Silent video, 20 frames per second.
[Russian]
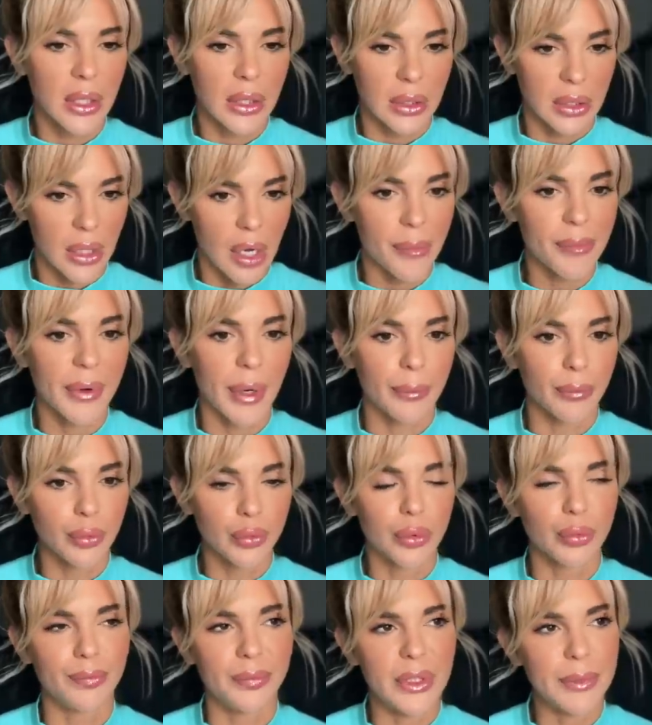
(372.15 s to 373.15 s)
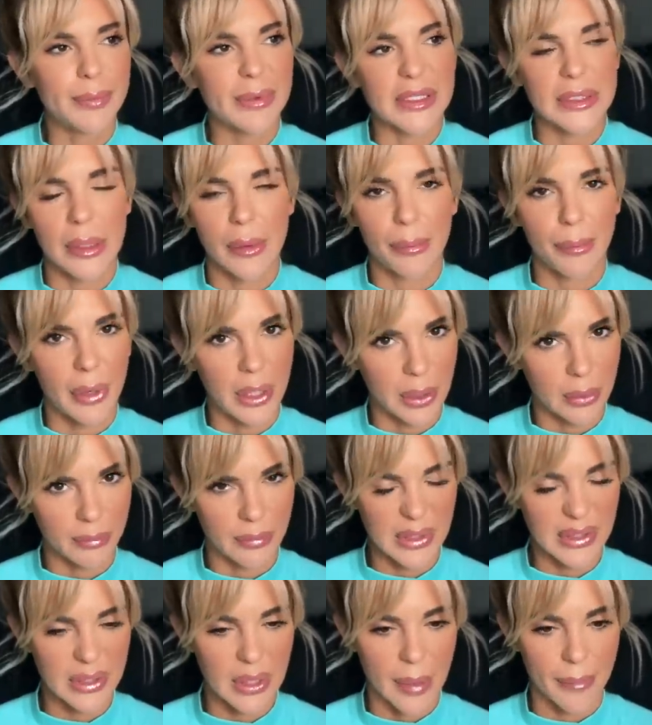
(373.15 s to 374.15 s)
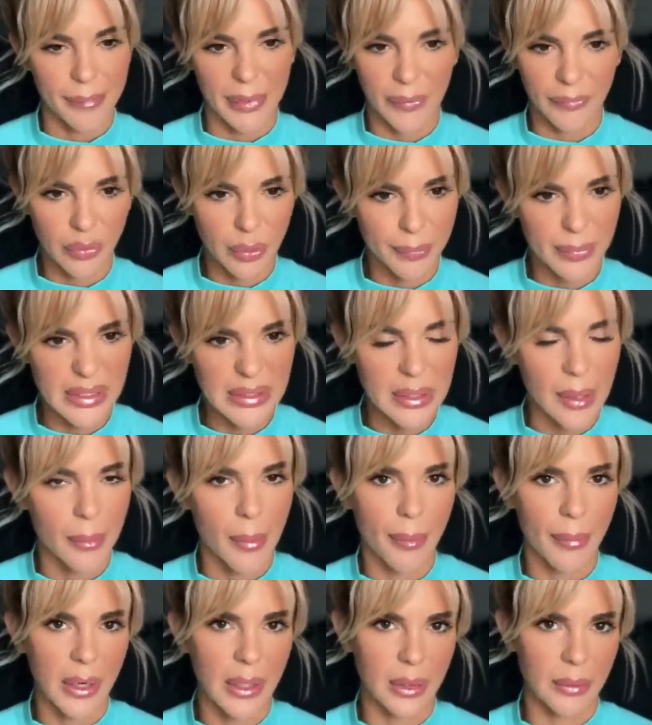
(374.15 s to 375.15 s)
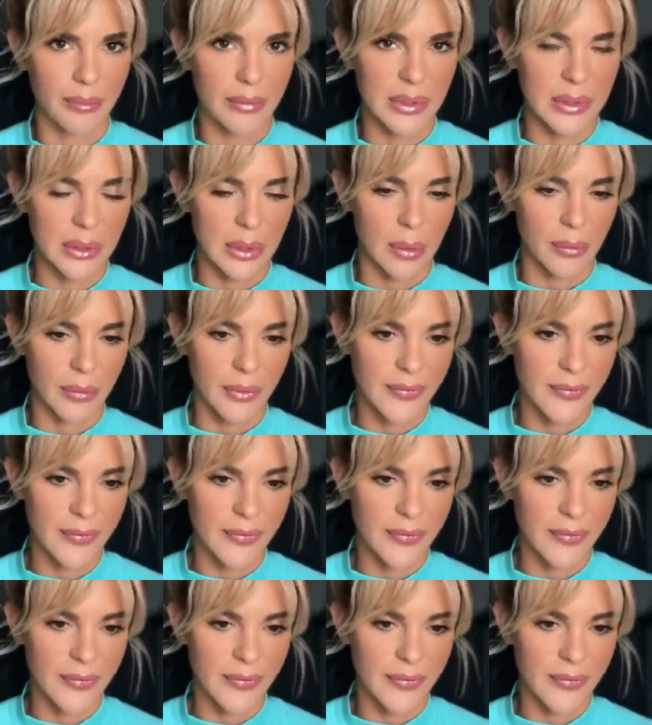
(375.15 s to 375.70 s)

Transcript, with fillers: я прям буду бить по самым больным местам, прям вот по самым больным местам.